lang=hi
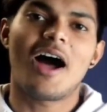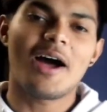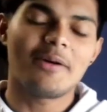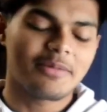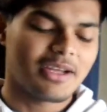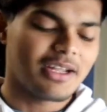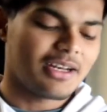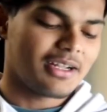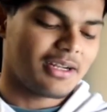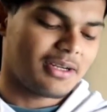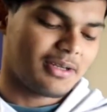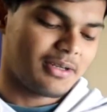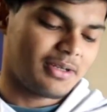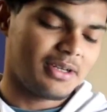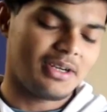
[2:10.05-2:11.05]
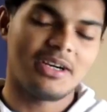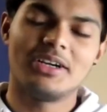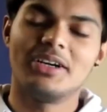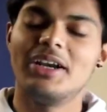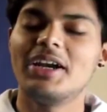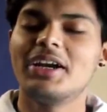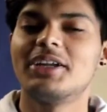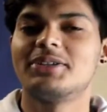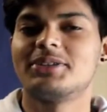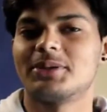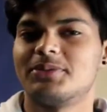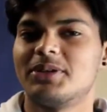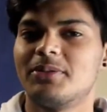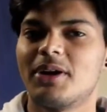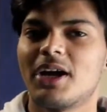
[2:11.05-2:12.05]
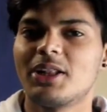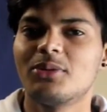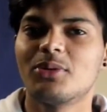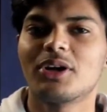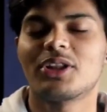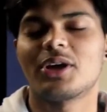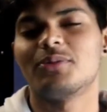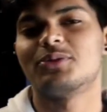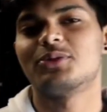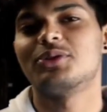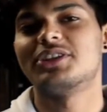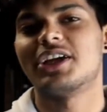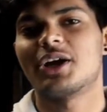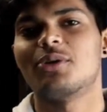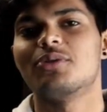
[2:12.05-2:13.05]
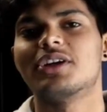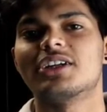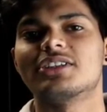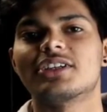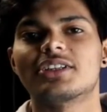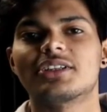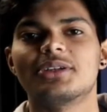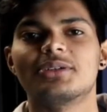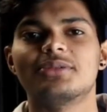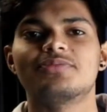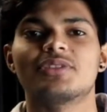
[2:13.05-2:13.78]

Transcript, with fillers: आपके लिए लिंक डिस्क्रिप्शन में डाल दूंगा तो आप उसको चेकआउट कर सकते हो